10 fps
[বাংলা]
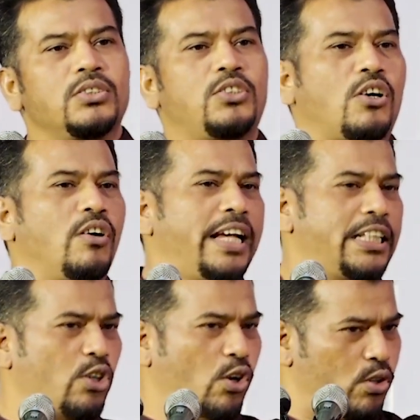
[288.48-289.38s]
যখন এই
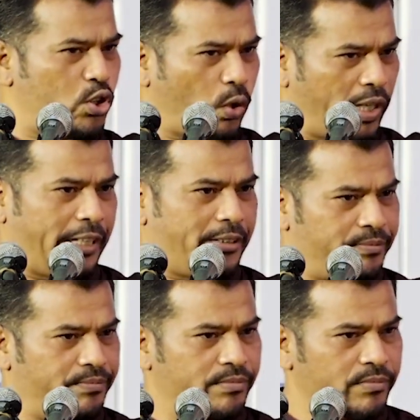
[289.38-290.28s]
তর্ক চলে
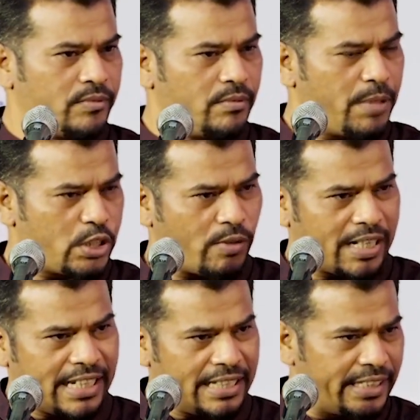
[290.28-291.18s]

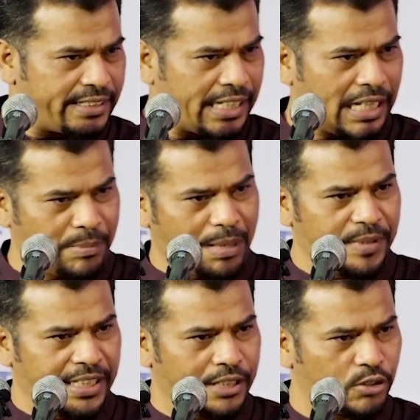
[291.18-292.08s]
মেসোয়াক ডান দিক থেকে না বাম
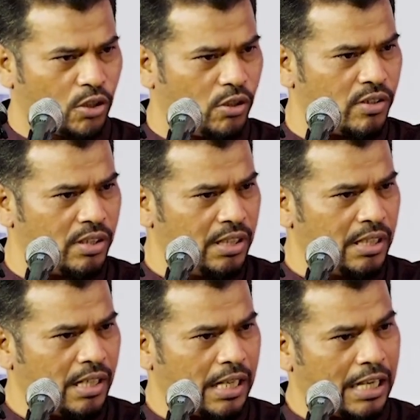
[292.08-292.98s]
দিকে তখন
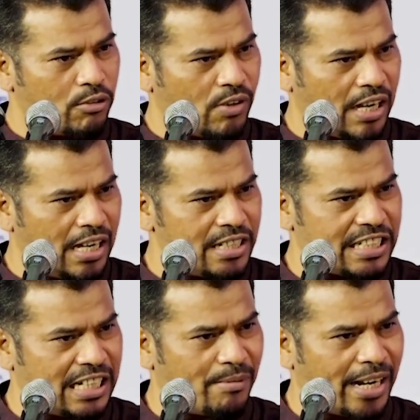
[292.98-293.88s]
হালাকু খান
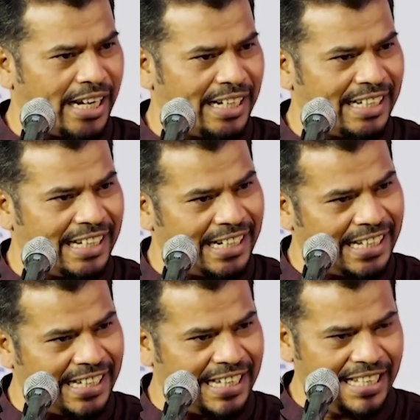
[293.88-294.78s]
সেনাবাহিনী
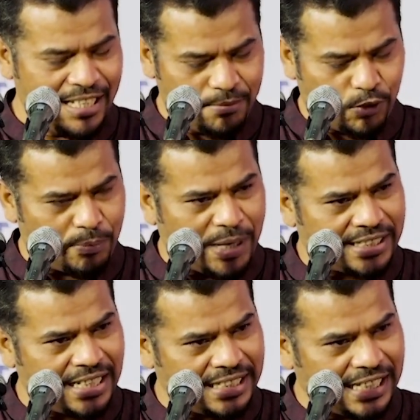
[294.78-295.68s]
এনে পুরো
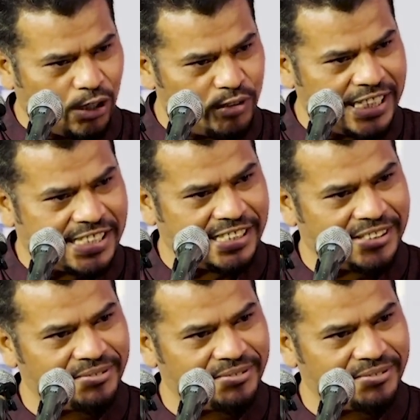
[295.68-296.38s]
বাগদাদ ঘেরাও দিয়েছে